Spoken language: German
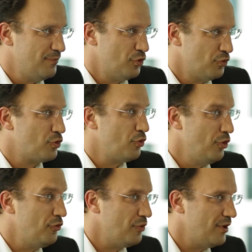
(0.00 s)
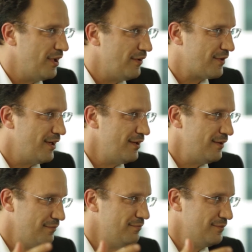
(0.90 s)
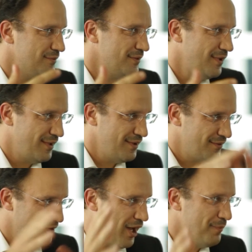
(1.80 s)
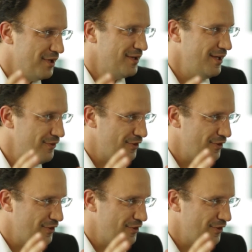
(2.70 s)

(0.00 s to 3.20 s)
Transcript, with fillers: Produktlösungen jetzt keine äh, Anwendung,